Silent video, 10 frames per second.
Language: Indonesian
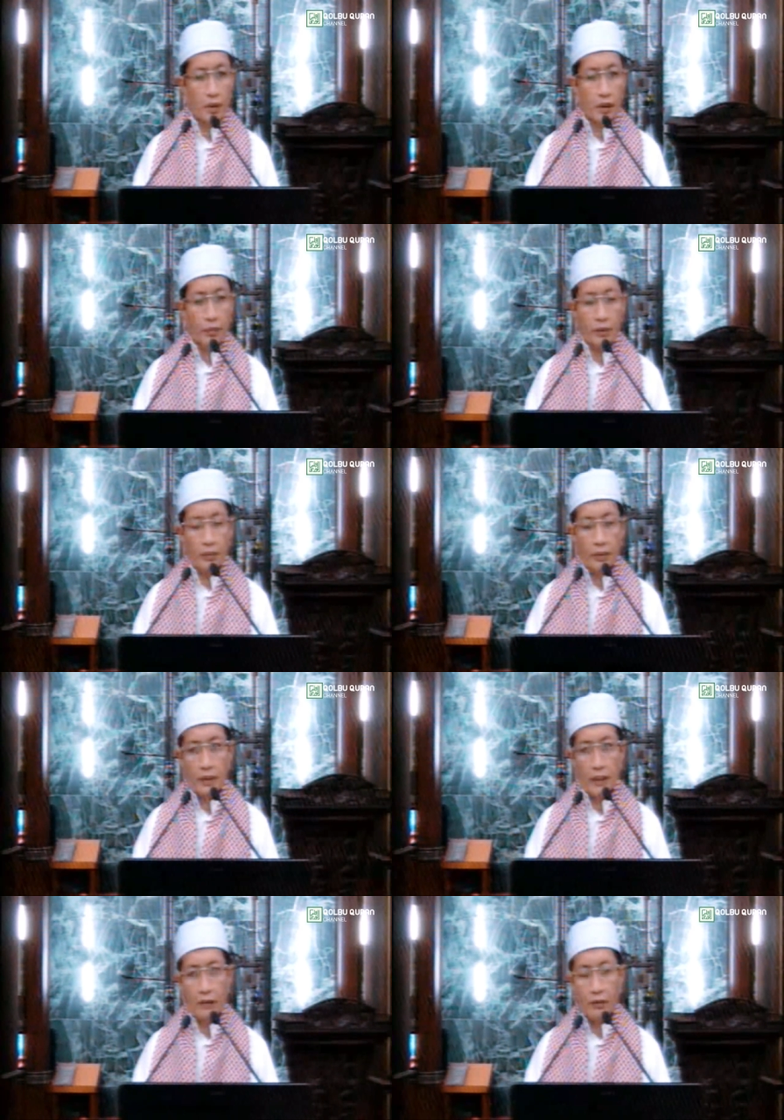
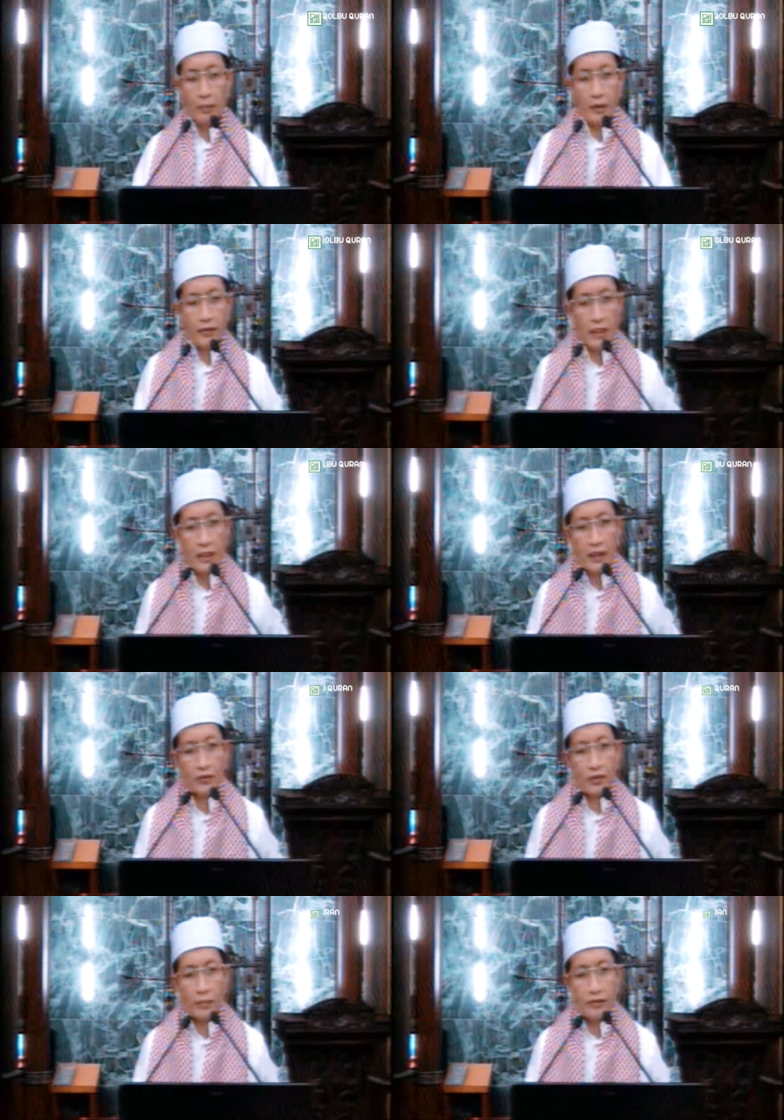Ibu-ibu dan bapak
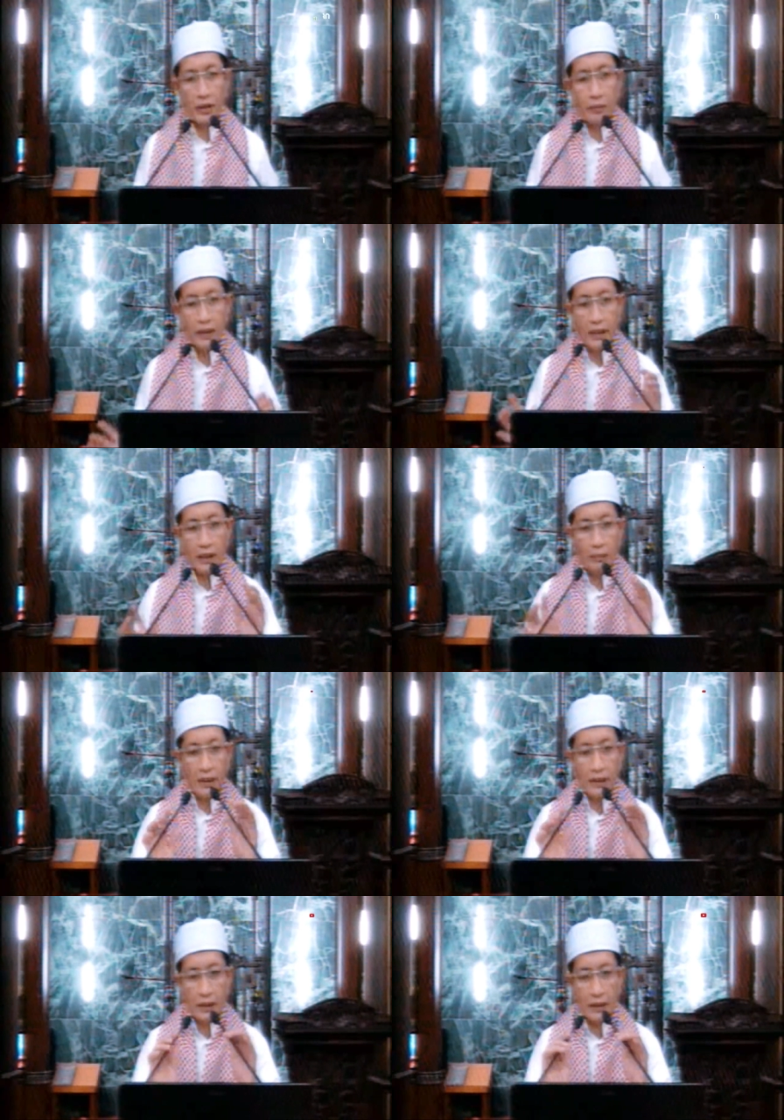sekalian sama-sama
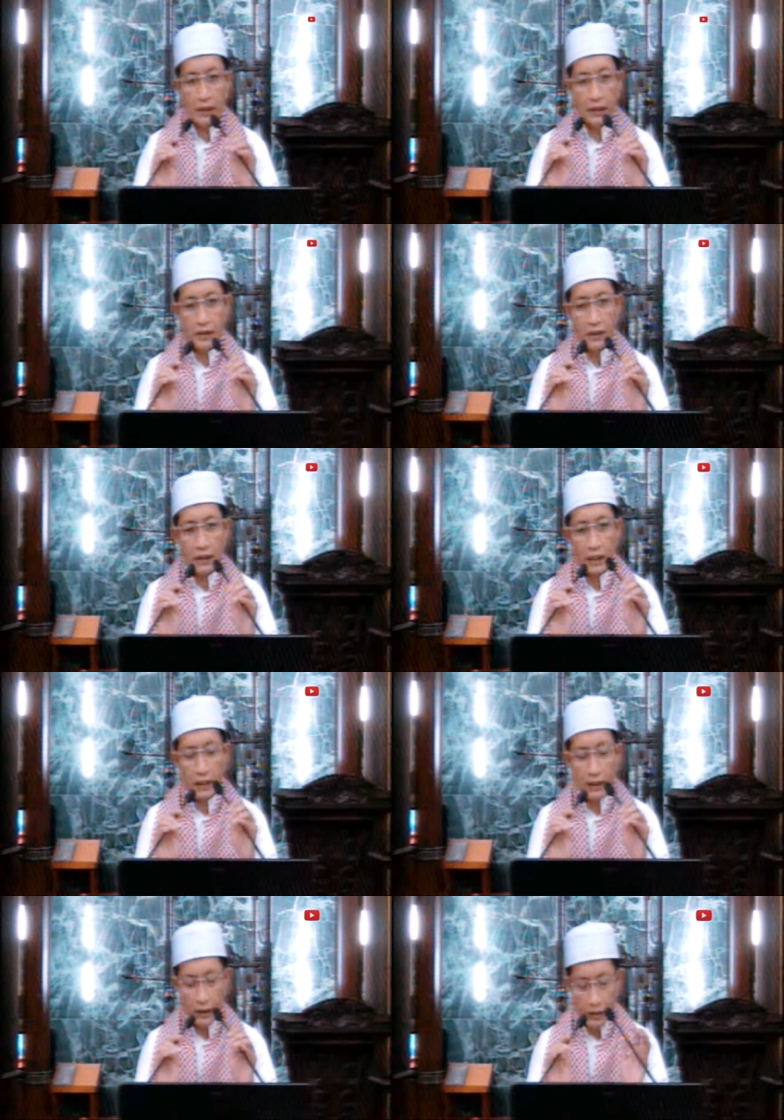dirahmati,
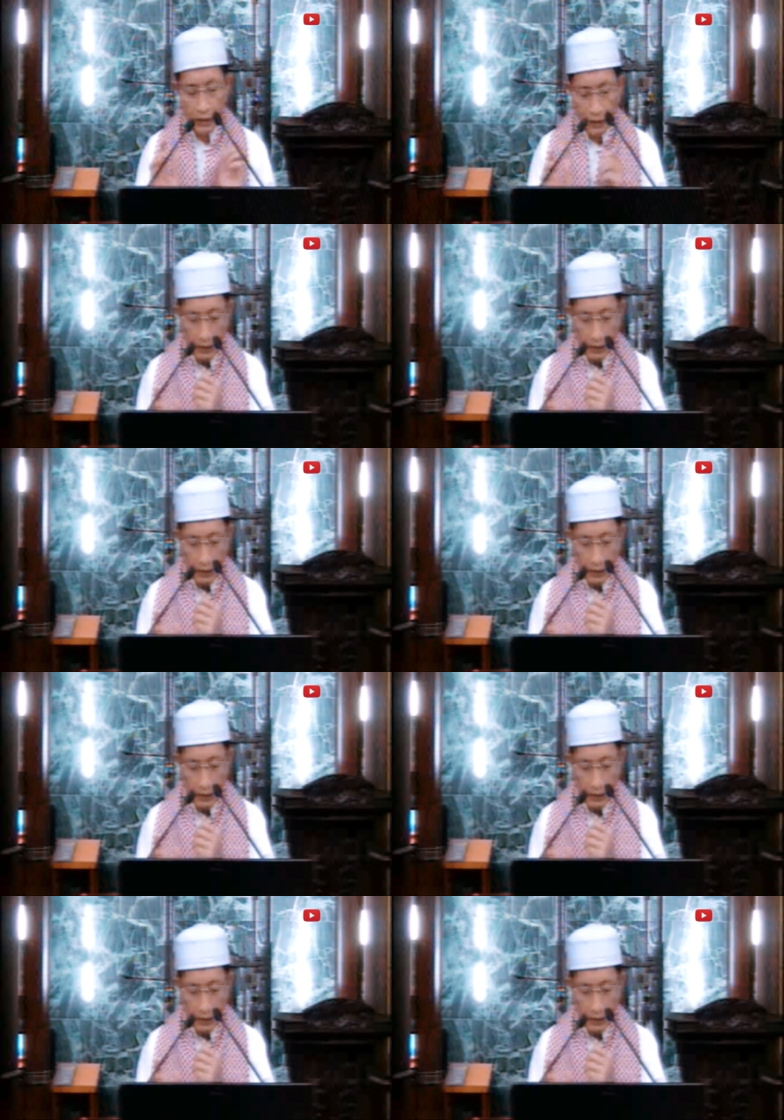dicintai,